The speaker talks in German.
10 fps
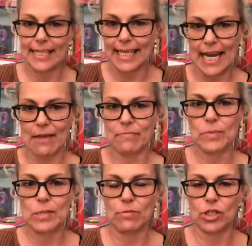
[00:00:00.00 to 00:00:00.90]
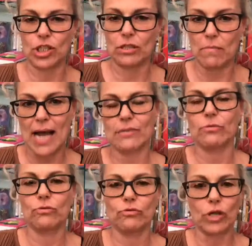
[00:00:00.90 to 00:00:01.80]
Gräben zwischen Mann
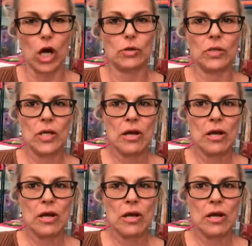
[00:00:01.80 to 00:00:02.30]
und Frau.